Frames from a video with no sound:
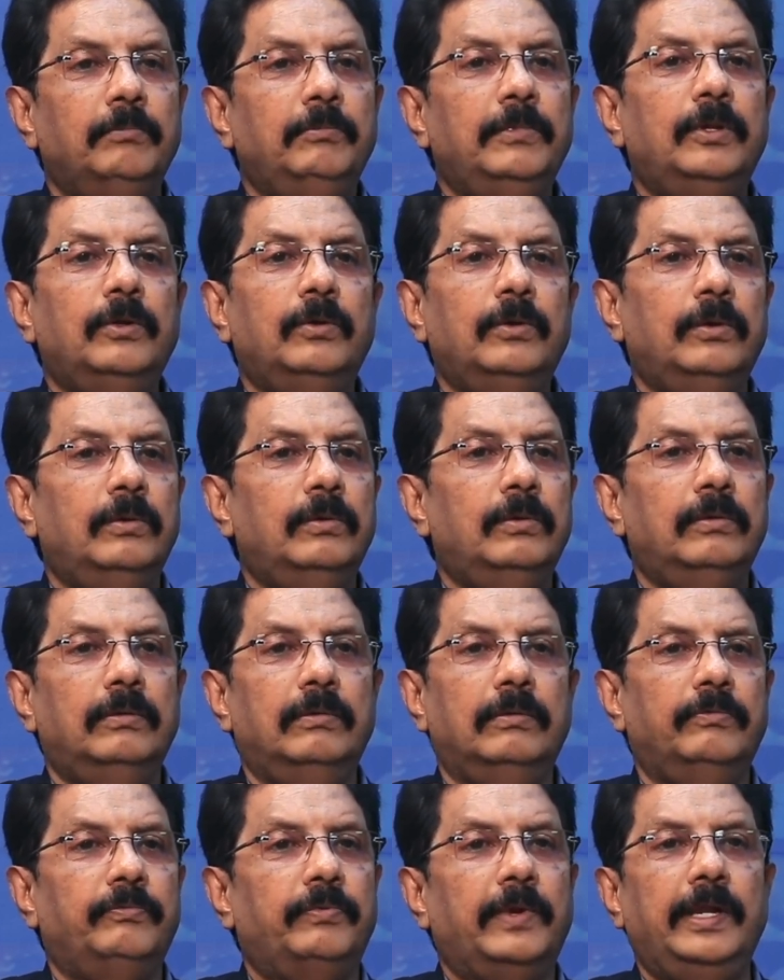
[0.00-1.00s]
మీరు
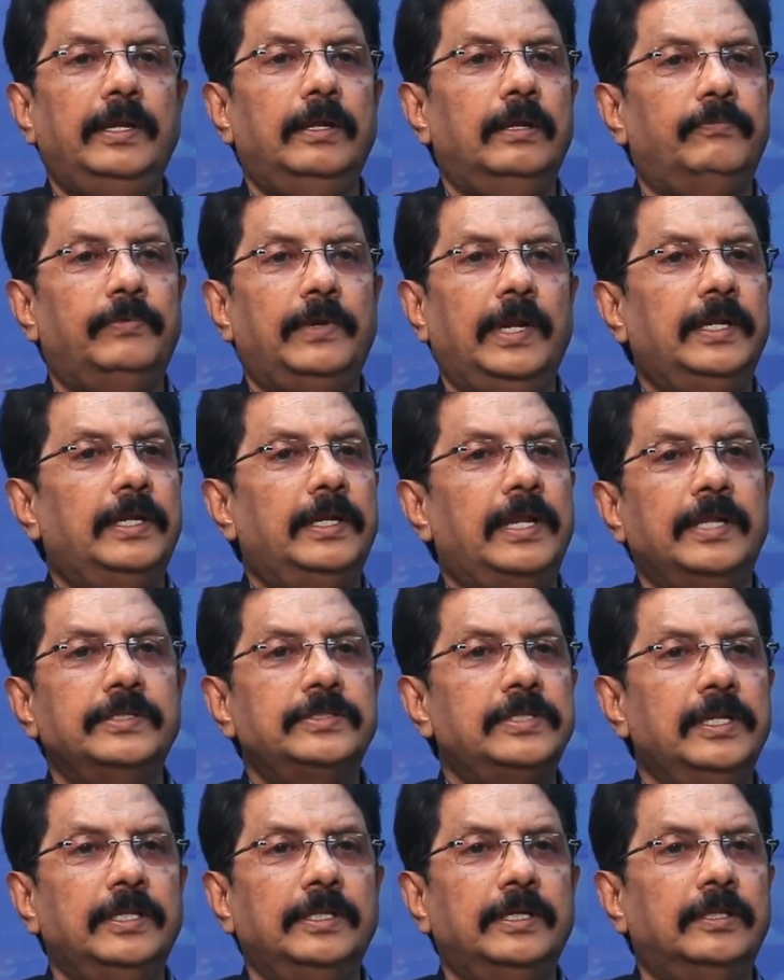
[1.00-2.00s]
ఫ్లై ఫ్లైట్
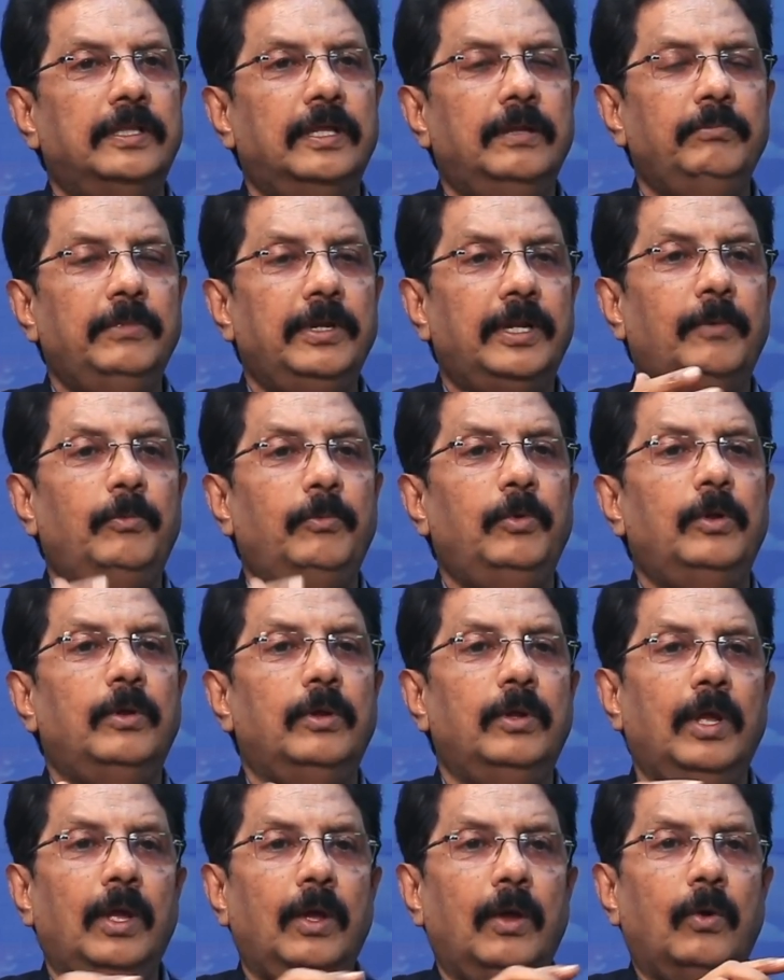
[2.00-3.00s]
క్యాన్సిల్ అయింది కదా మీ డబ్బులు
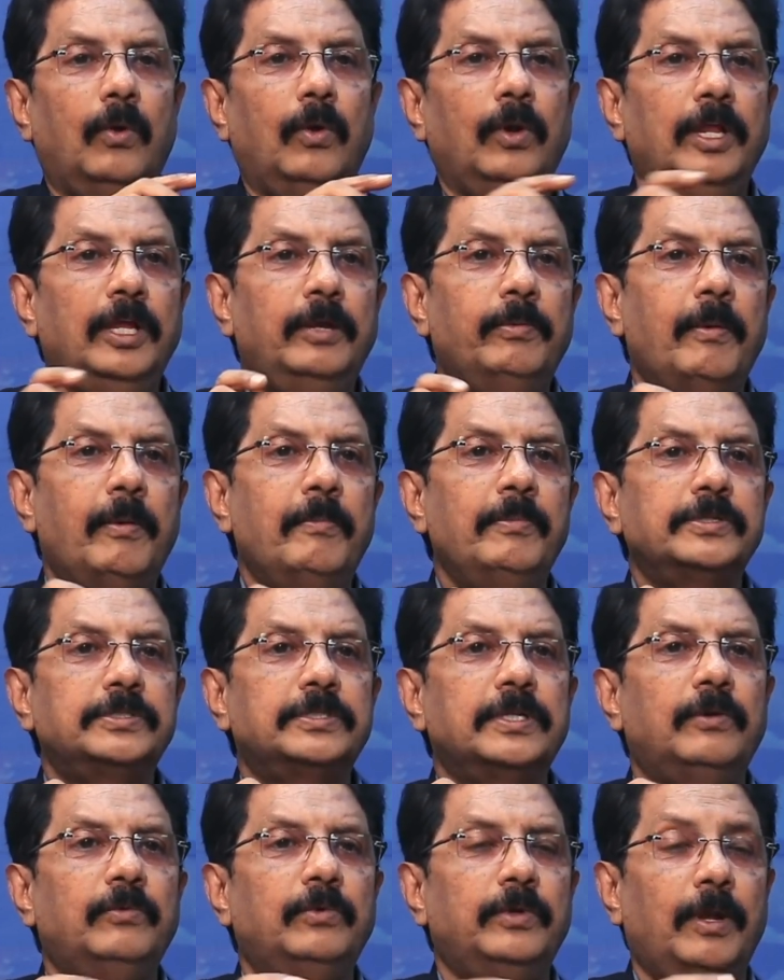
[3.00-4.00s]
ఓ లింక్
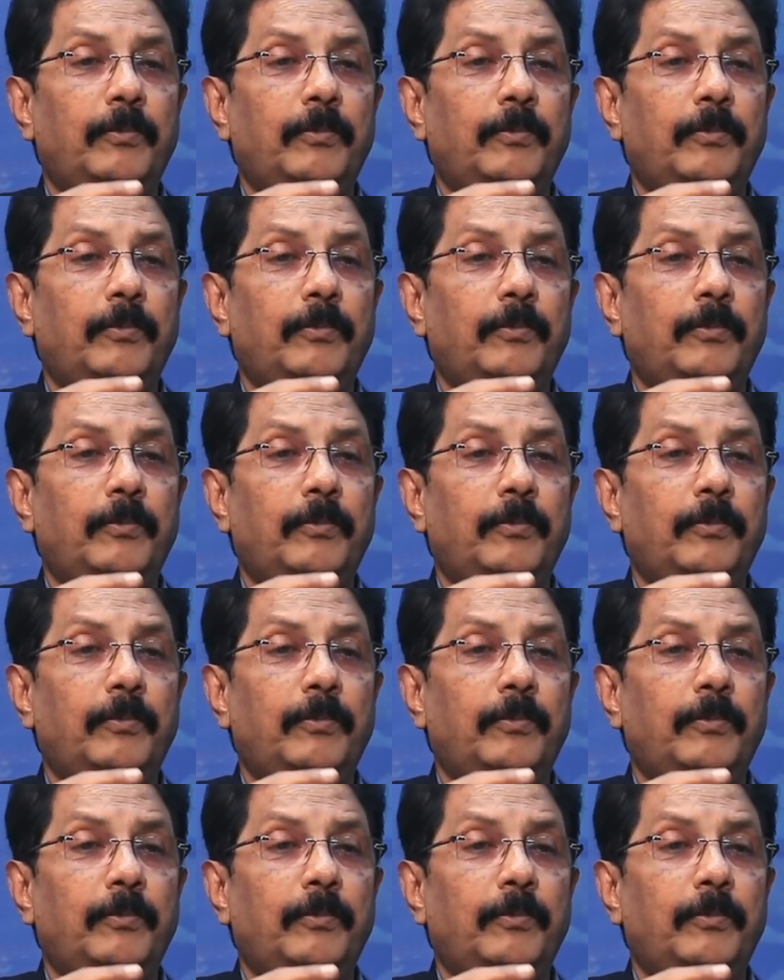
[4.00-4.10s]
పంపిస్తున్నాము